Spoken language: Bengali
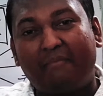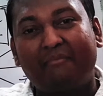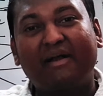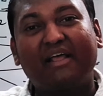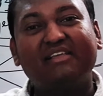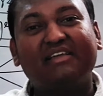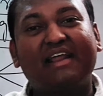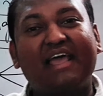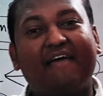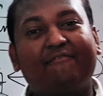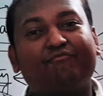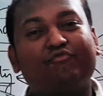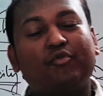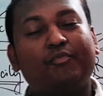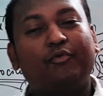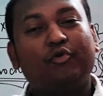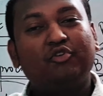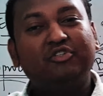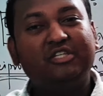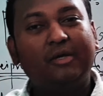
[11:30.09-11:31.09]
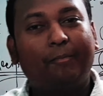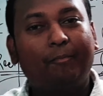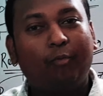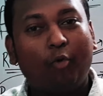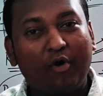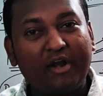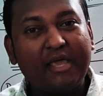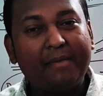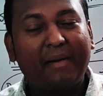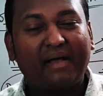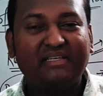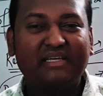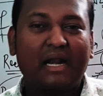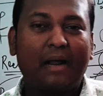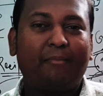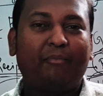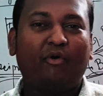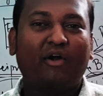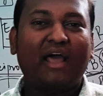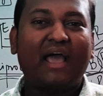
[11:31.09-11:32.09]
আমরা যারা অ্যান্থ্রোপোলজি পড়ি বা
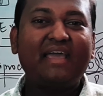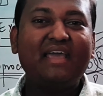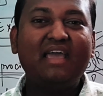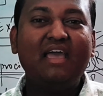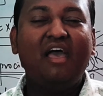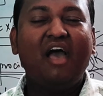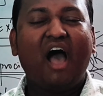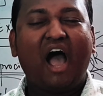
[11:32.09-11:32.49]
যারা পড়াই